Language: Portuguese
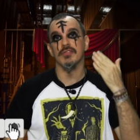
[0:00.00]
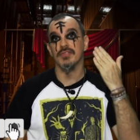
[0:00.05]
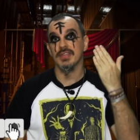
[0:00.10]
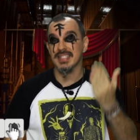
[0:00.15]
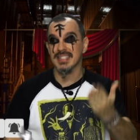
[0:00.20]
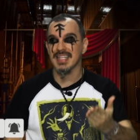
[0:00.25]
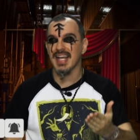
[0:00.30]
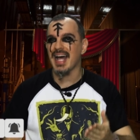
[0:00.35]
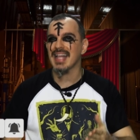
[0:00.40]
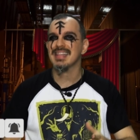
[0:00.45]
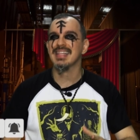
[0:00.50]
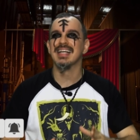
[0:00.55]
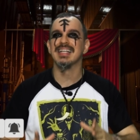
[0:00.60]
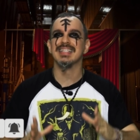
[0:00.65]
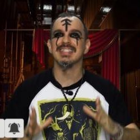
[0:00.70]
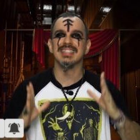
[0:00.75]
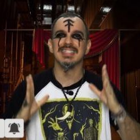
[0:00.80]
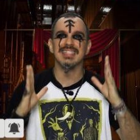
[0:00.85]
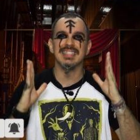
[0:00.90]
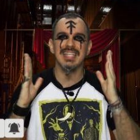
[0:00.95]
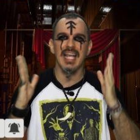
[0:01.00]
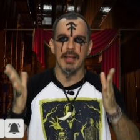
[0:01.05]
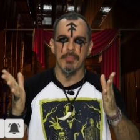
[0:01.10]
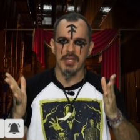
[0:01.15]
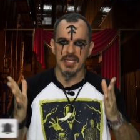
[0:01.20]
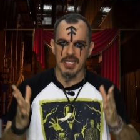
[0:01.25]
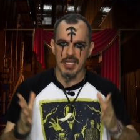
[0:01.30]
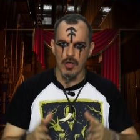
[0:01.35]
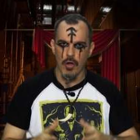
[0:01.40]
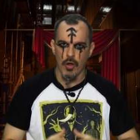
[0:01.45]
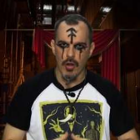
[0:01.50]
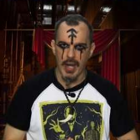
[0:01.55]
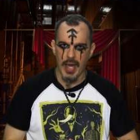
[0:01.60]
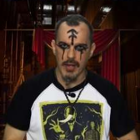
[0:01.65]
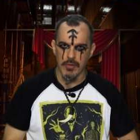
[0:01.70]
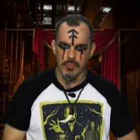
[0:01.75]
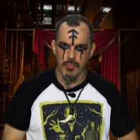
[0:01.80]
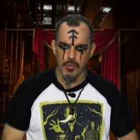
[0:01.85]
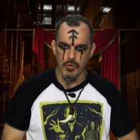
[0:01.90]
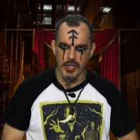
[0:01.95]
avisada sempre que
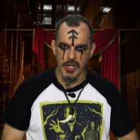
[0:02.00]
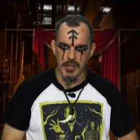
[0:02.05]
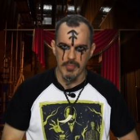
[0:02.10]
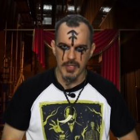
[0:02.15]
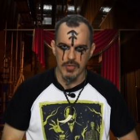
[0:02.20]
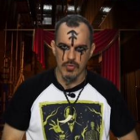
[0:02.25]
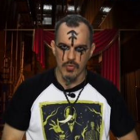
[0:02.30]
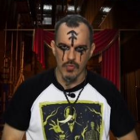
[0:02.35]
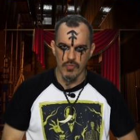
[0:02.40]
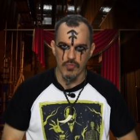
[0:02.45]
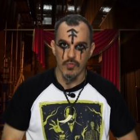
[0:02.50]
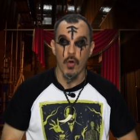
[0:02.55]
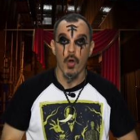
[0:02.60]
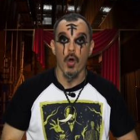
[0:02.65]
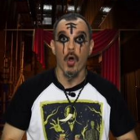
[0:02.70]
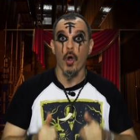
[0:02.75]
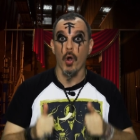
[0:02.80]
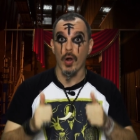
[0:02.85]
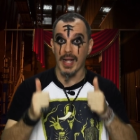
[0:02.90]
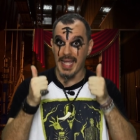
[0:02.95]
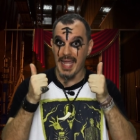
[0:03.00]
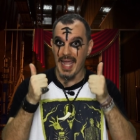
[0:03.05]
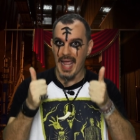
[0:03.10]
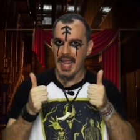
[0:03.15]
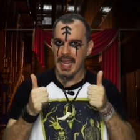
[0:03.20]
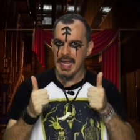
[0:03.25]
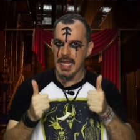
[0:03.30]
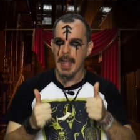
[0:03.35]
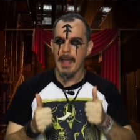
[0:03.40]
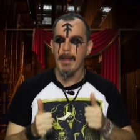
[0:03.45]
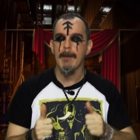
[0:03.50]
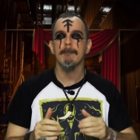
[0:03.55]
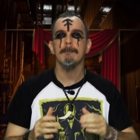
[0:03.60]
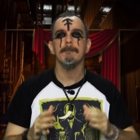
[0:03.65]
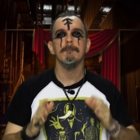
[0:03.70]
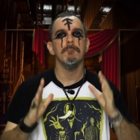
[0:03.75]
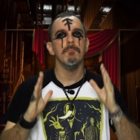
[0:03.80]
rolar um programa novo. OK?